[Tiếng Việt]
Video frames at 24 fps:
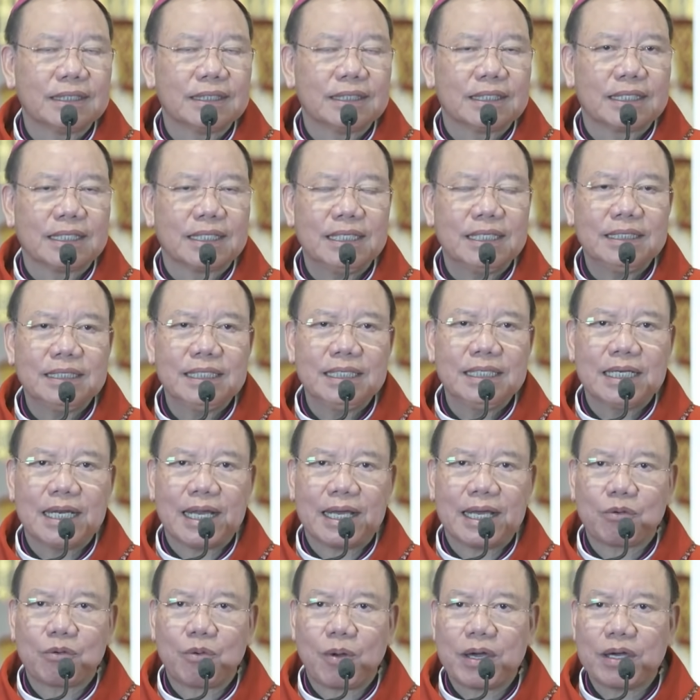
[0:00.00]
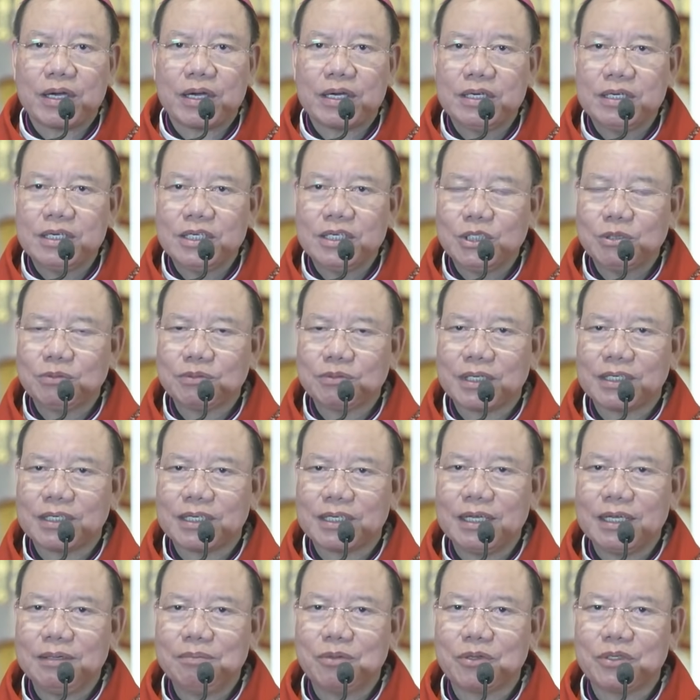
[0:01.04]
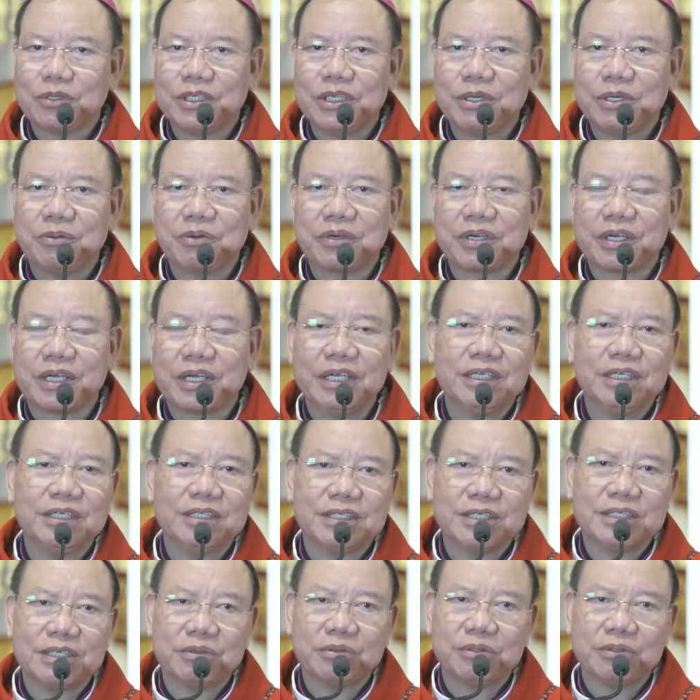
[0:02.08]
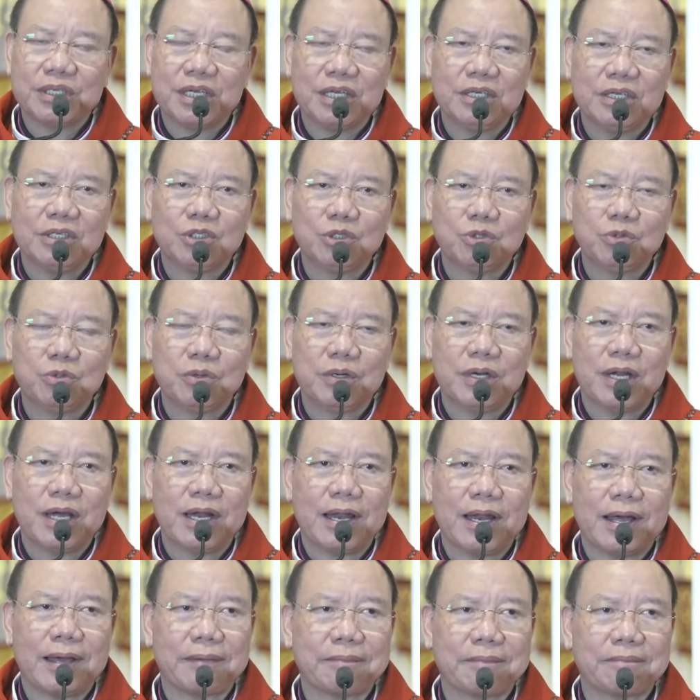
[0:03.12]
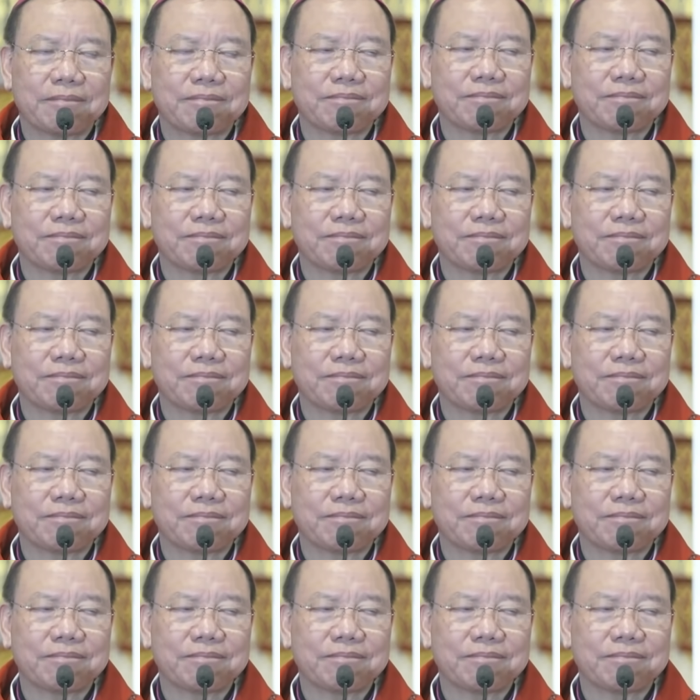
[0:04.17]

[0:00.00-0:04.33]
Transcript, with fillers: Khi nhìn lại quá khứ, chúng ta thấy một điều kỳ diệu Thiên Chúa đã làm.